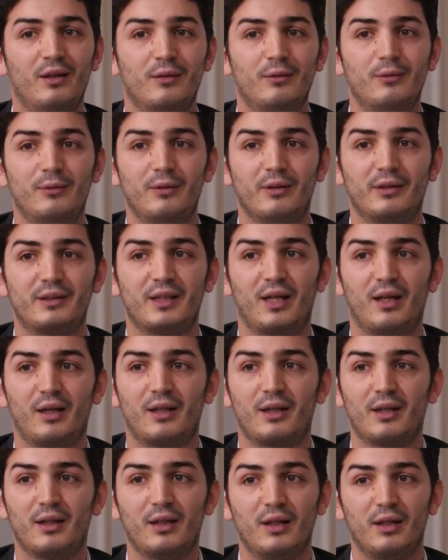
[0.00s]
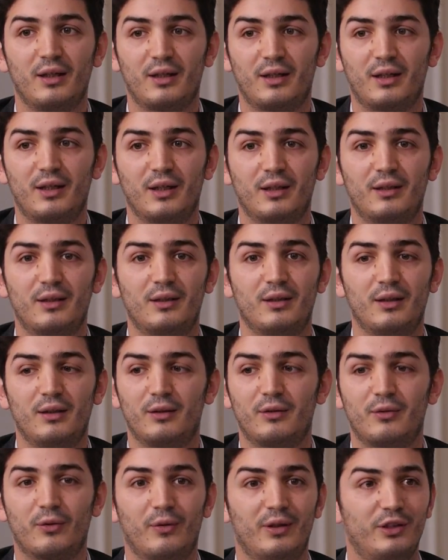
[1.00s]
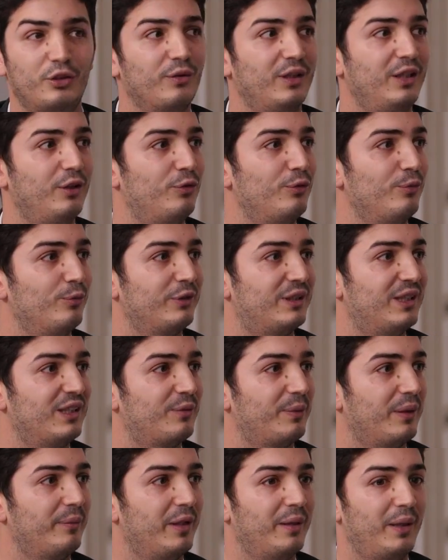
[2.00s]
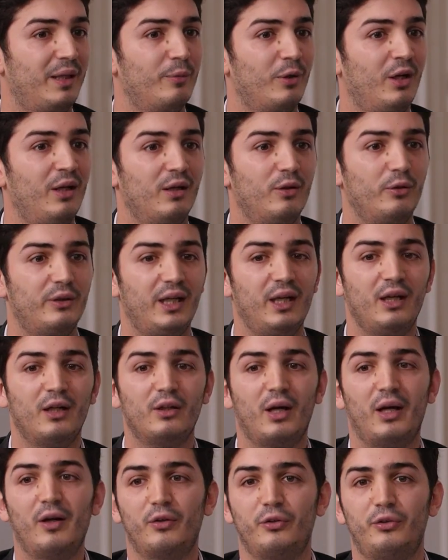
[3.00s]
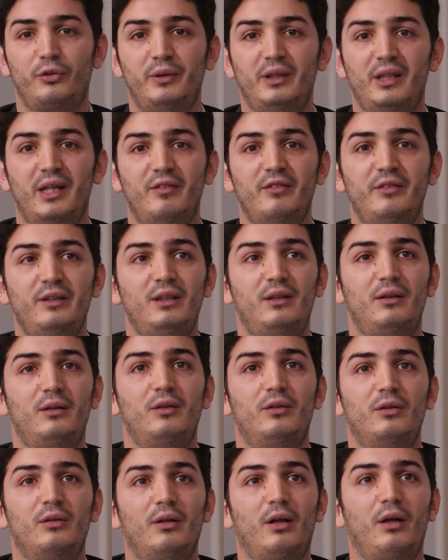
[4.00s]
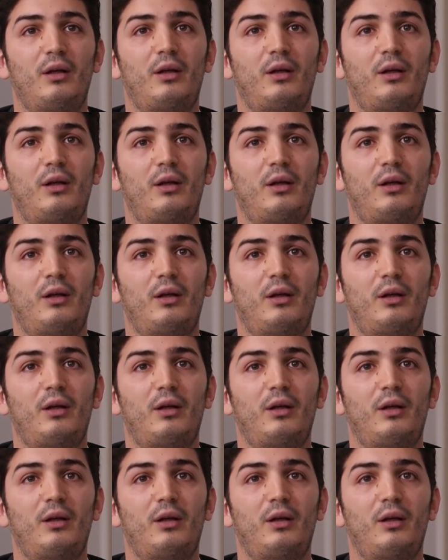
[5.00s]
Oh, 5, 4, 3, je voyais tout le monde s'exprimer. Et moi, ok, alors je suis David.